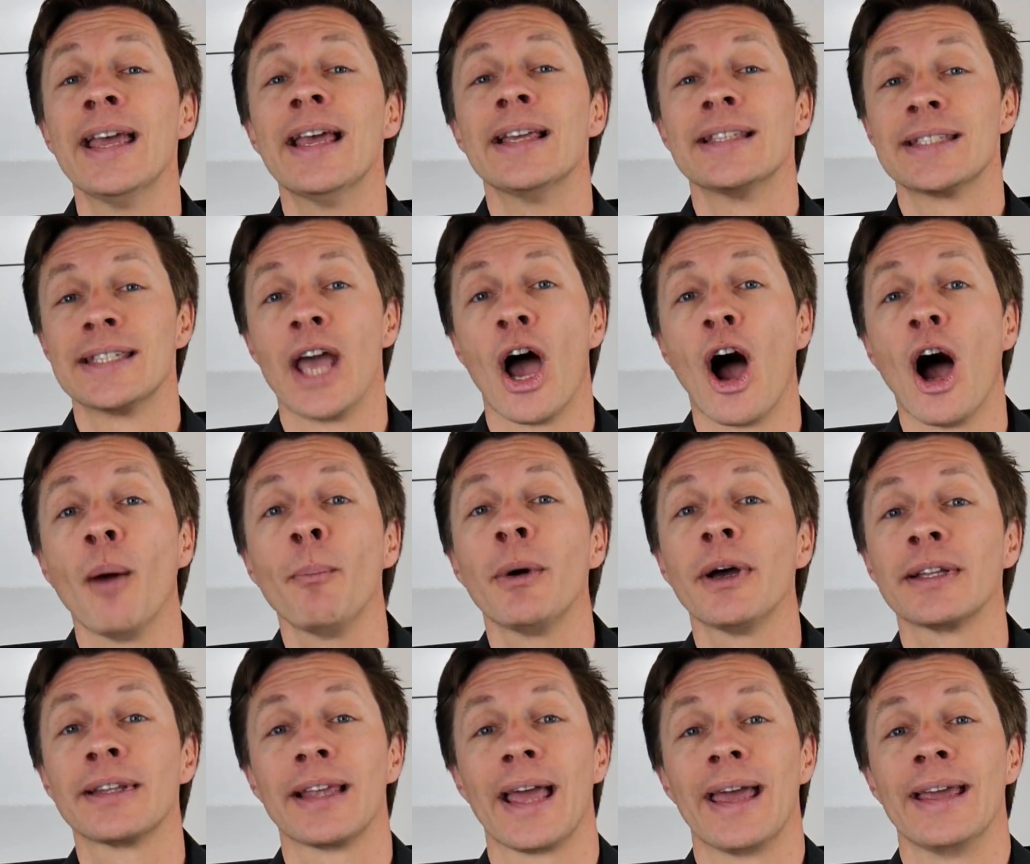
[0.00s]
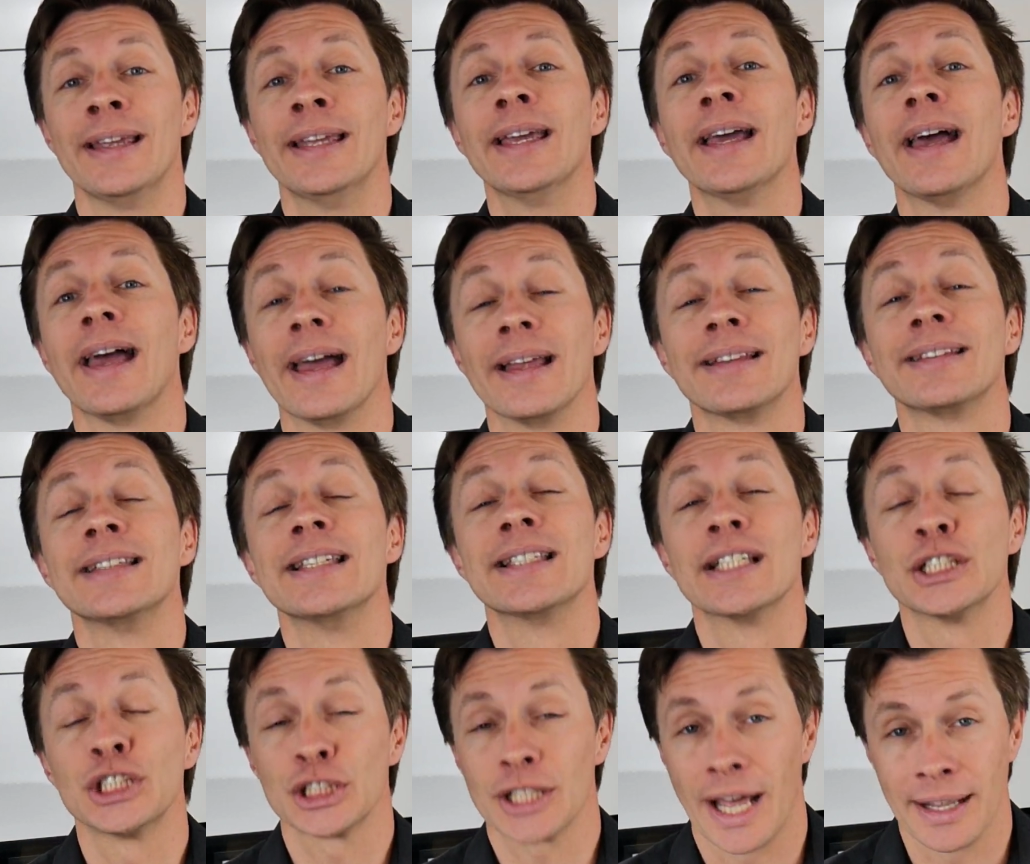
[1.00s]
Sie haben halt hier
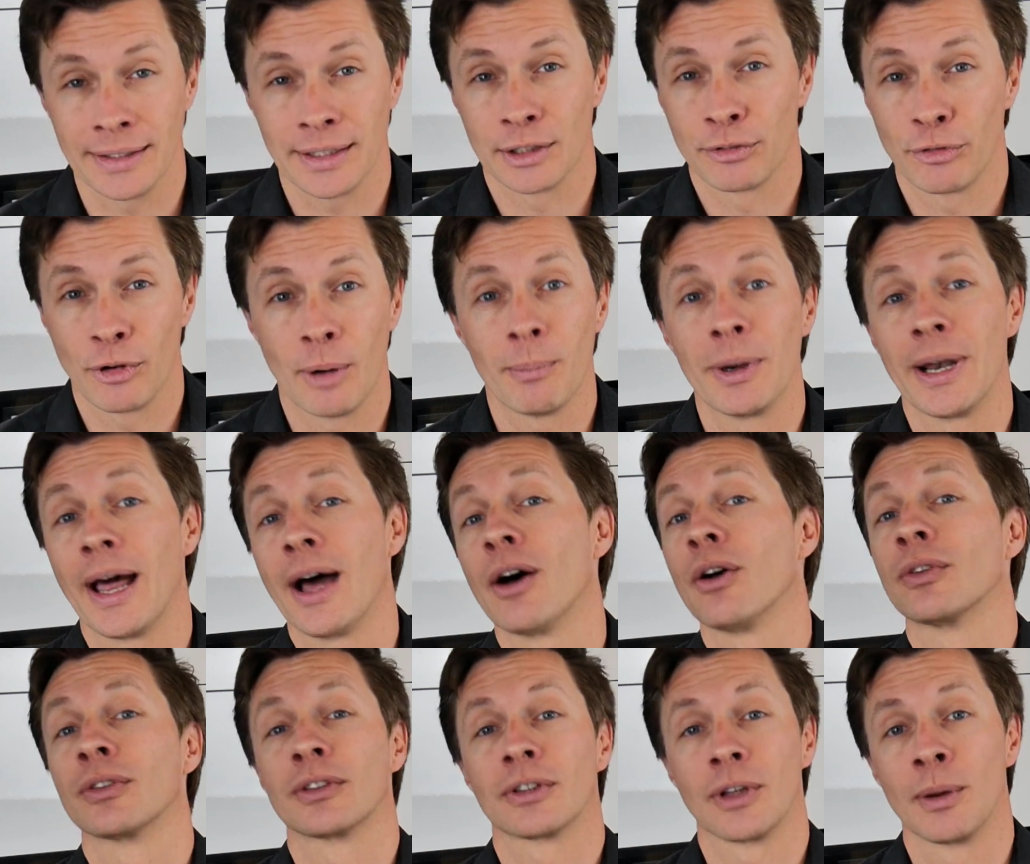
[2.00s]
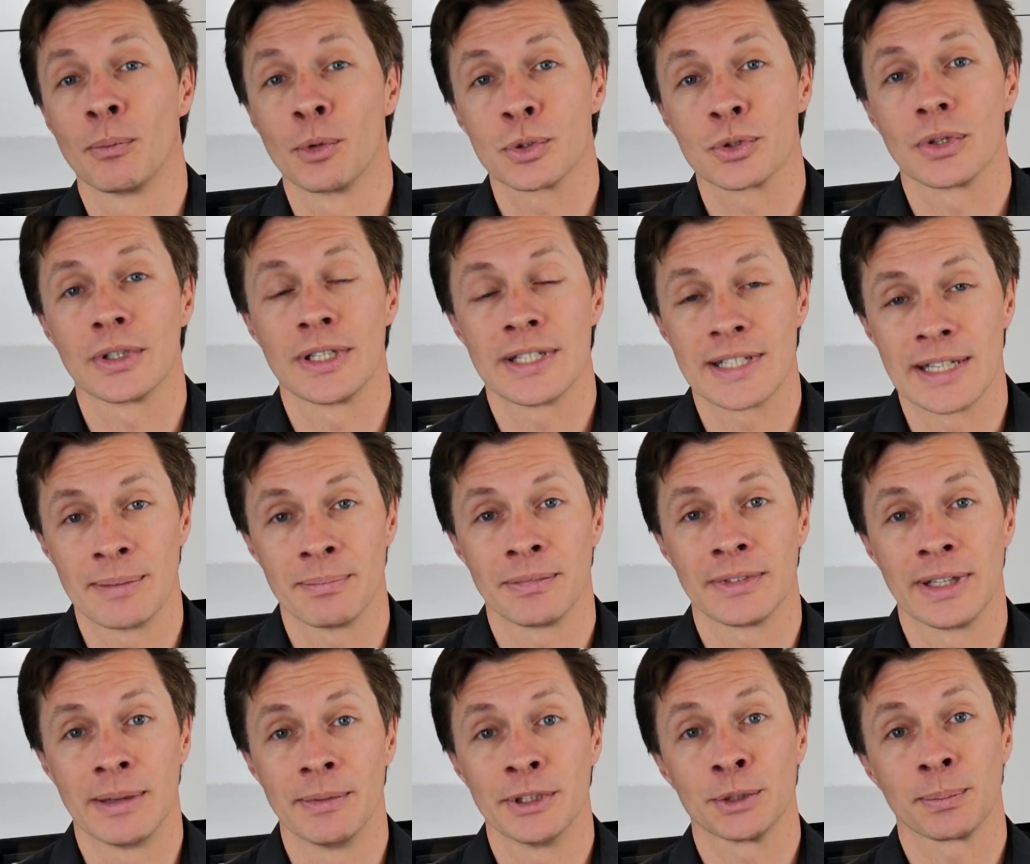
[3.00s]
dieses Standardformular und da musst du das eben
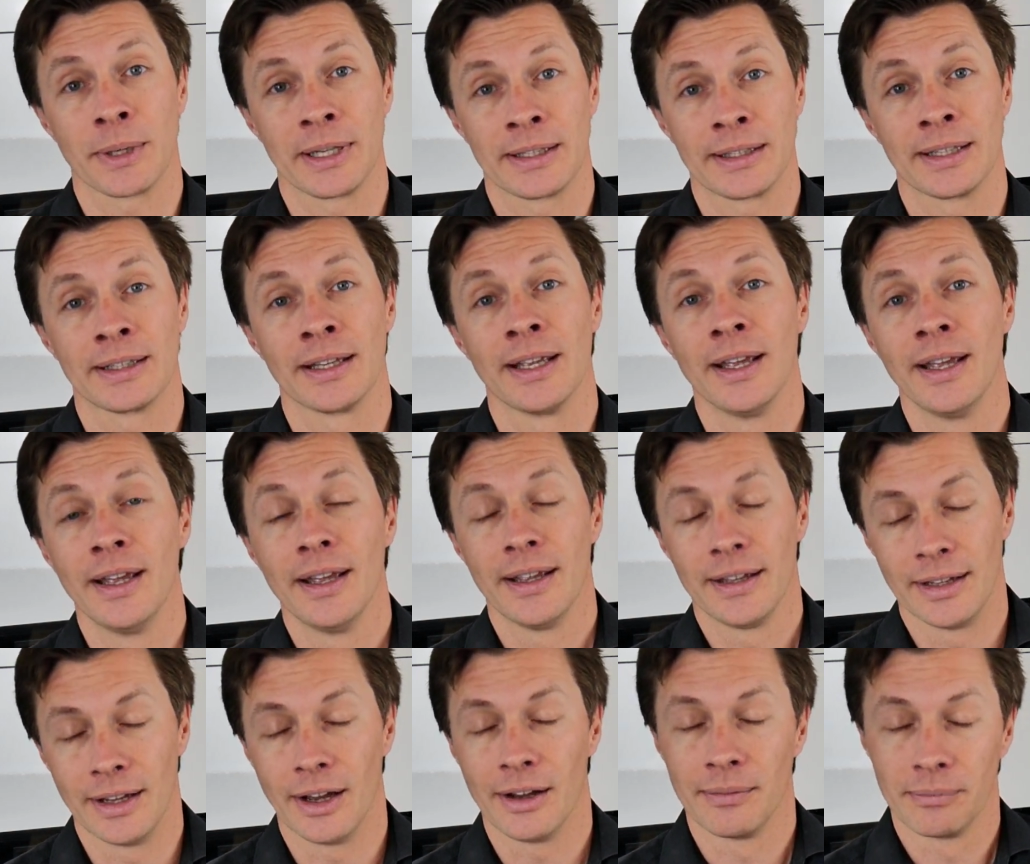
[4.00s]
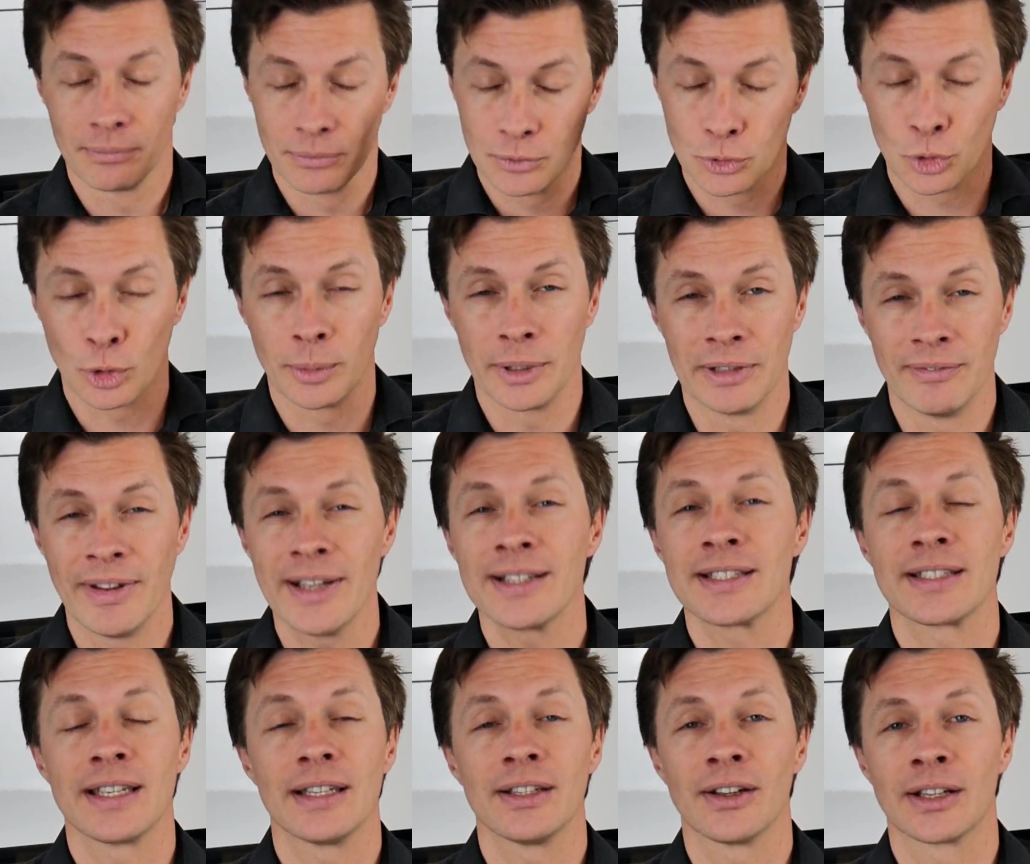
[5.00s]
dementsprechend ja, drüber
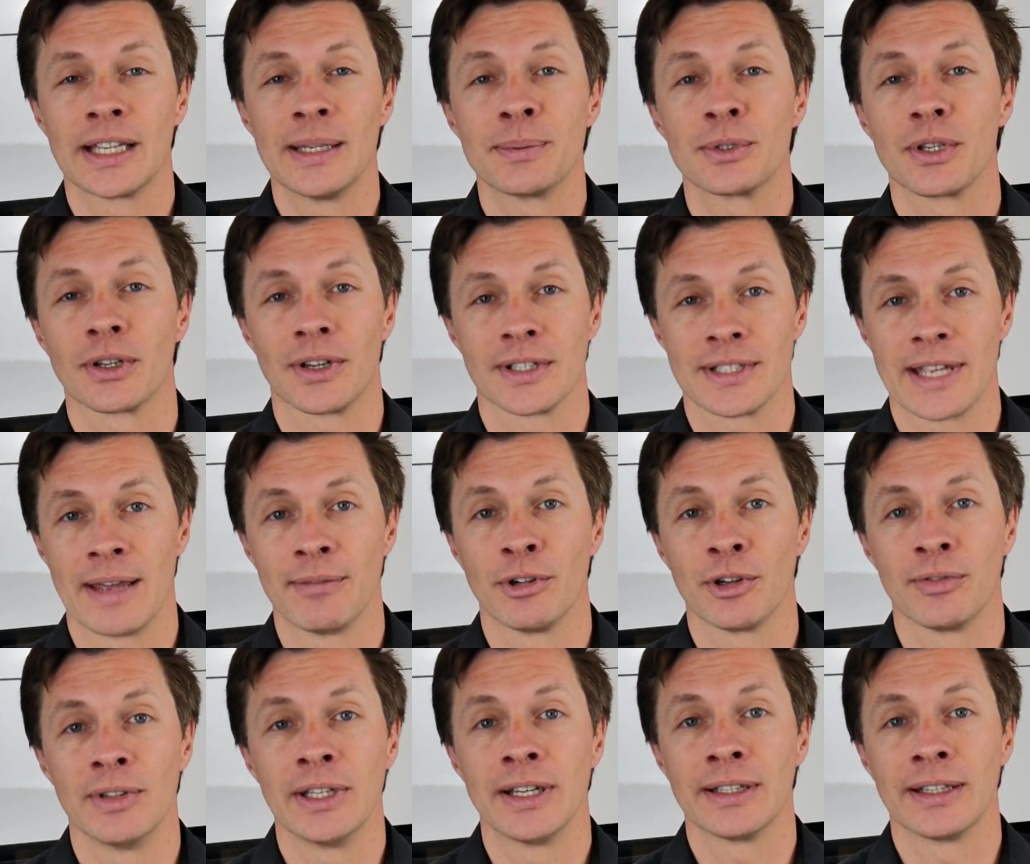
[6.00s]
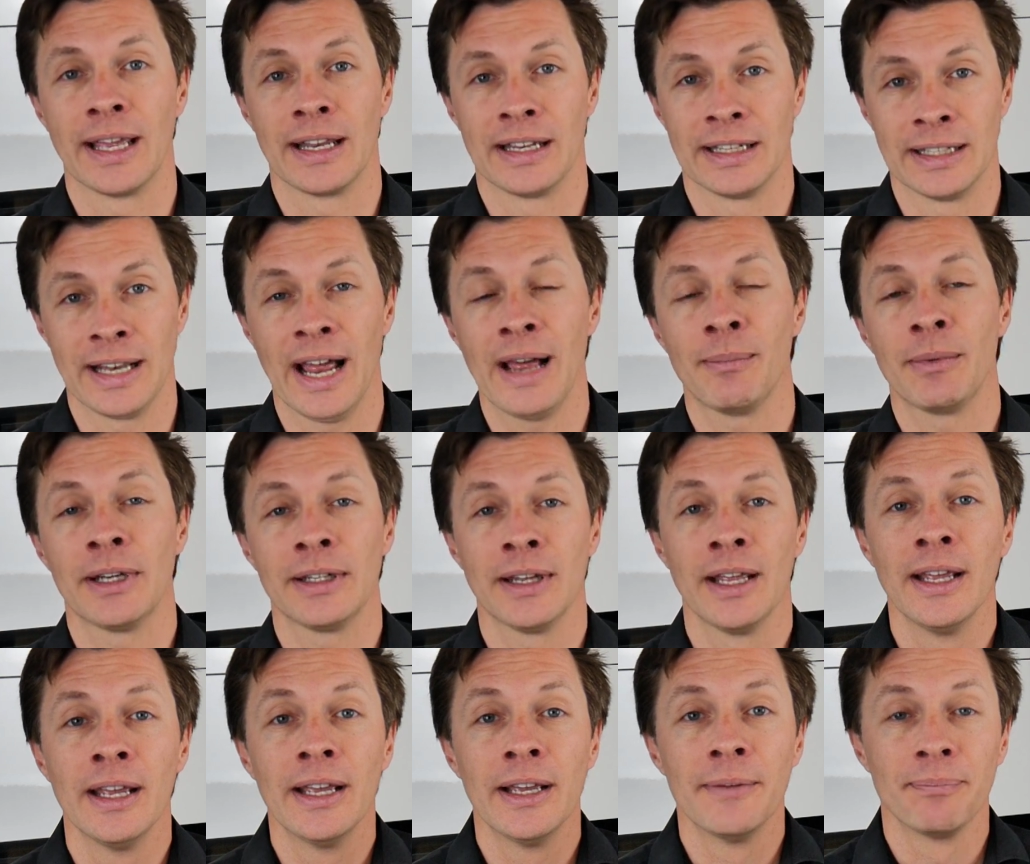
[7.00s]
hinwegsehen. Da gibst du ganz einfach wieder deinen Namen,
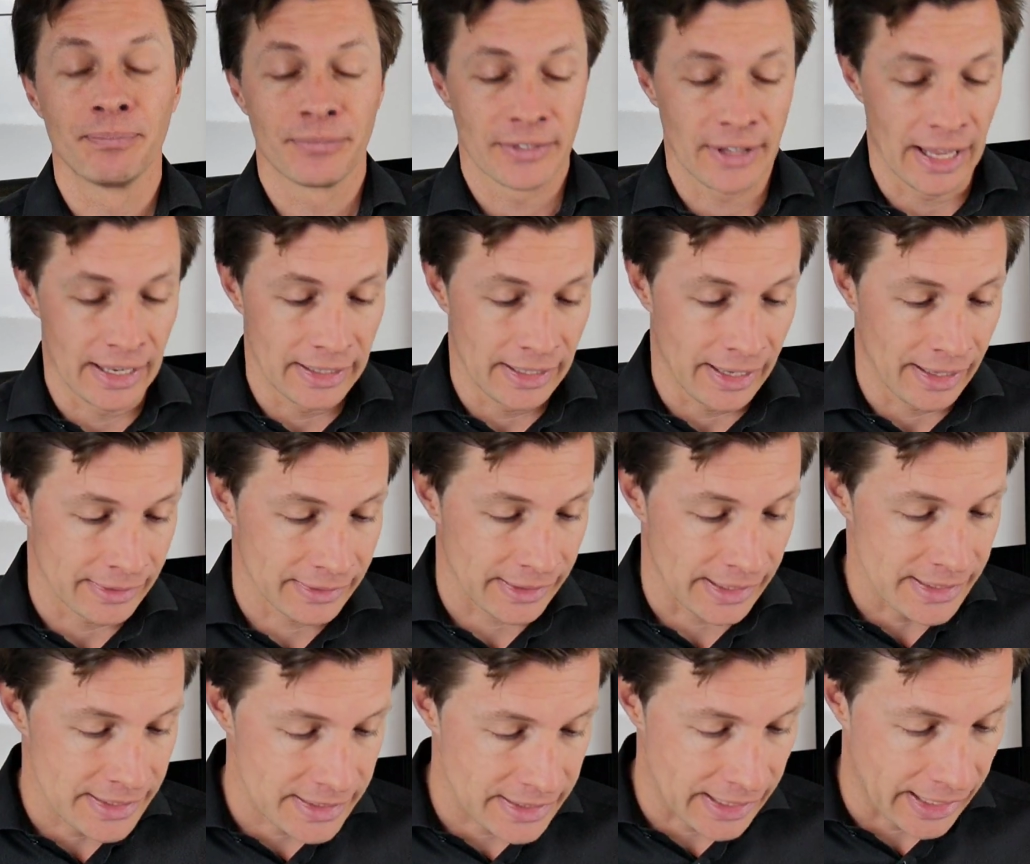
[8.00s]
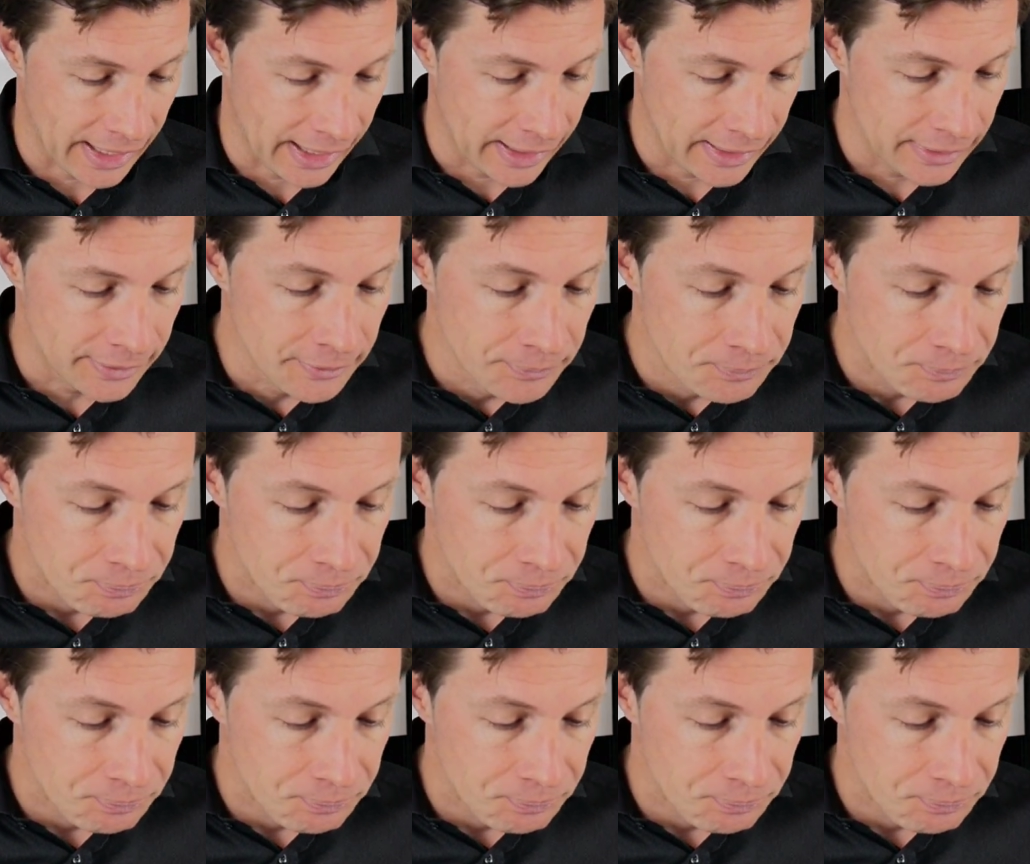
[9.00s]
deine Adresse ein,